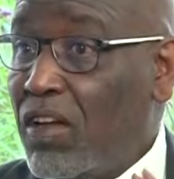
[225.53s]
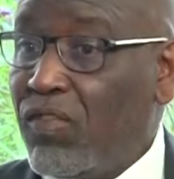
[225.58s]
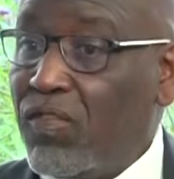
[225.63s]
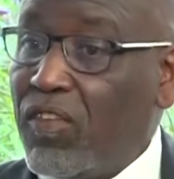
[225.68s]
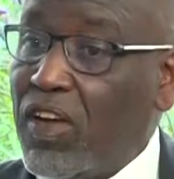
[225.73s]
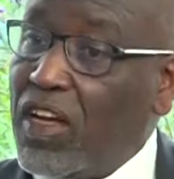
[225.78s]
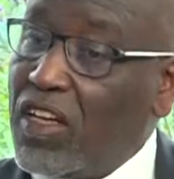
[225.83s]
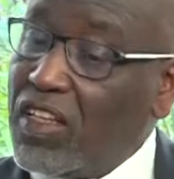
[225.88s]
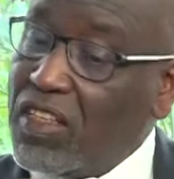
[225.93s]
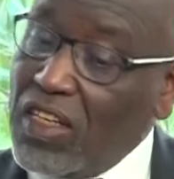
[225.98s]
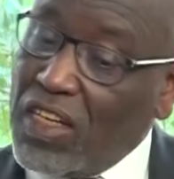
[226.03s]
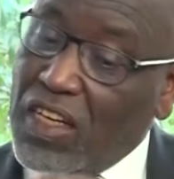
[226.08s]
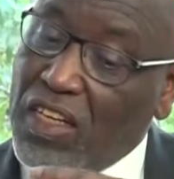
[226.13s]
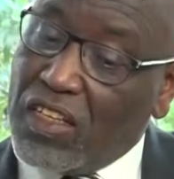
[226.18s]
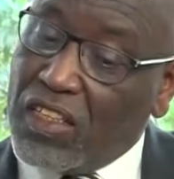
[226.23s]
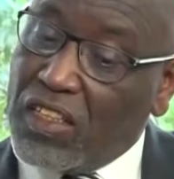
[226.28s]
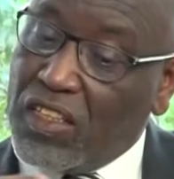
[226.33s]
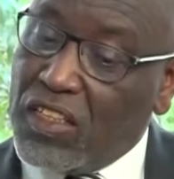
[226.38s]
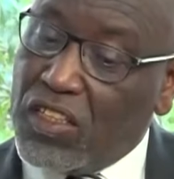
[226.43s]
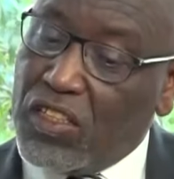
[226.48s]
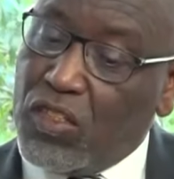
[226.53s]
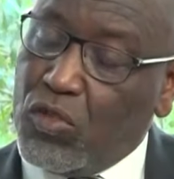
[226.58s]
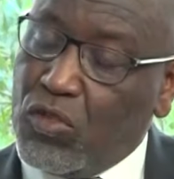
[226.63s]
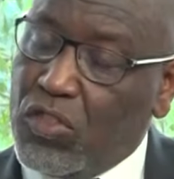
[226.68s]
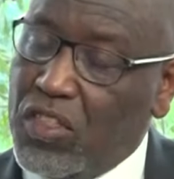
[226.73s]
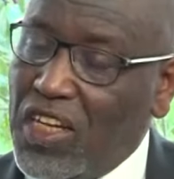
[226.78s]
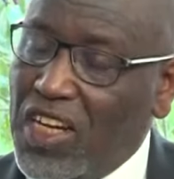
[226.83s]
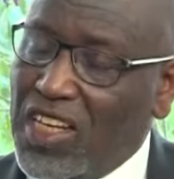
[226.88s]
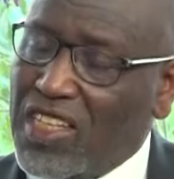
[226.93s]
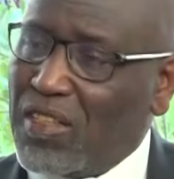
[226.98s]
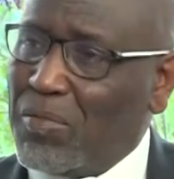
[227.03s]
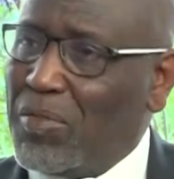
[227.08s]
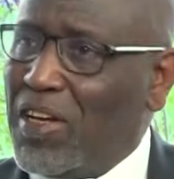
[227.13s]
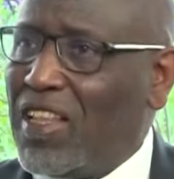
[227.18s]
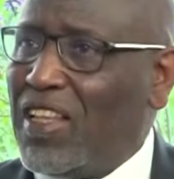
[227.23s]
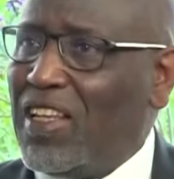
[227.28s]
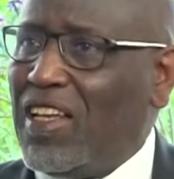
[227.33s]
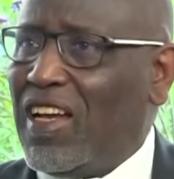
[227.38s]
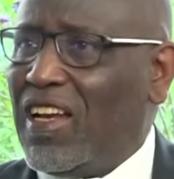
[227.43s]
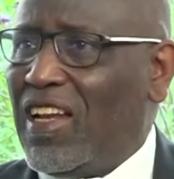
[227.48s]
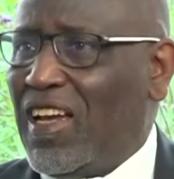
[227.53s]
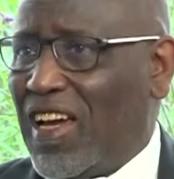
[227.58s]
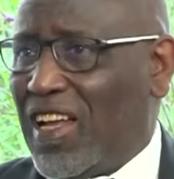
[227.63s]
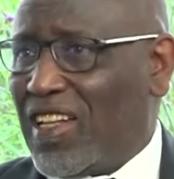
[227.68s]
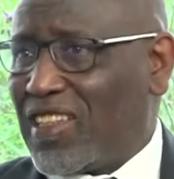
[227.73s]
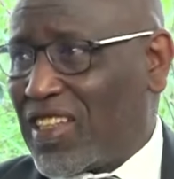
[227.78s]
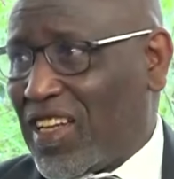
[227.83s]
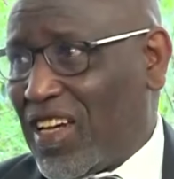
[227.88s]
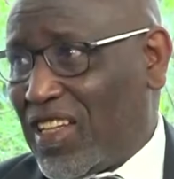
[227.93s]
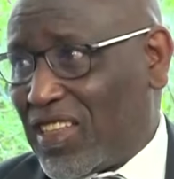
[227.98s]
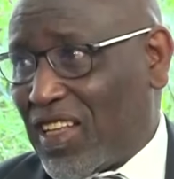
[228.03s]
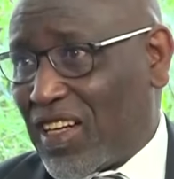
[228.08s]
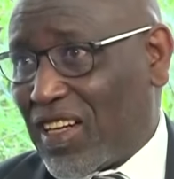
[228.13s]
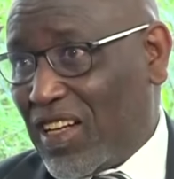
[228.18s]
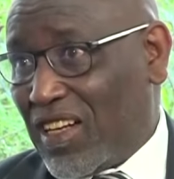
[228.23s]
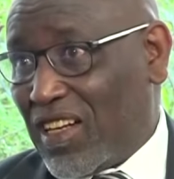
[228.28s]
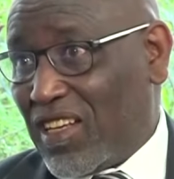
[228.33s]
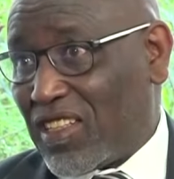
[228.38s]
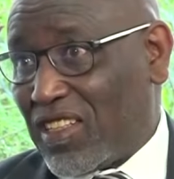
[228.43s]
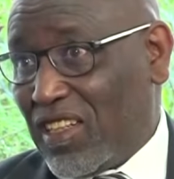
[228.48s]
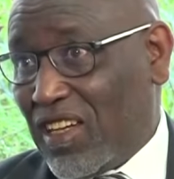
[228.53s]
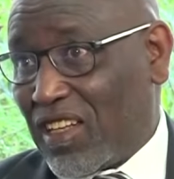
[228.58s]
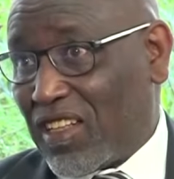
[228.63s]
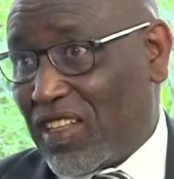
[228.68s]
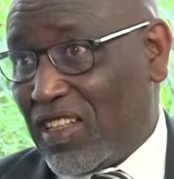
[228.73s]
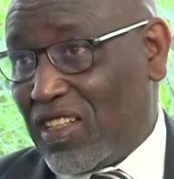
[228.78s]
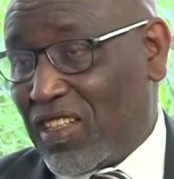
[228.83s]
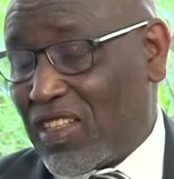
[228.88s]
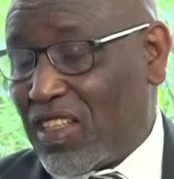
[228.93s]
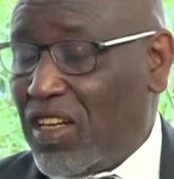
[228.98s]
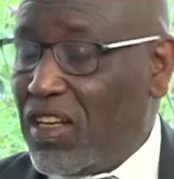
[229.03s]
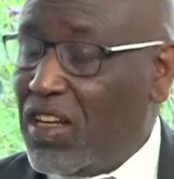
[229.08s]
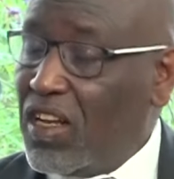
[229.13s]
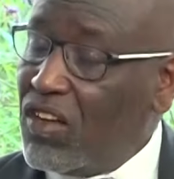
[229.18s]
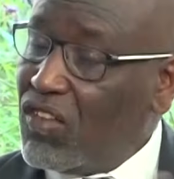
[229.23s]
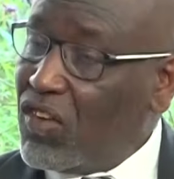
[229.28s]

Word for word: فيحسب في هذه الحاله حاله خطر على صحه الانسان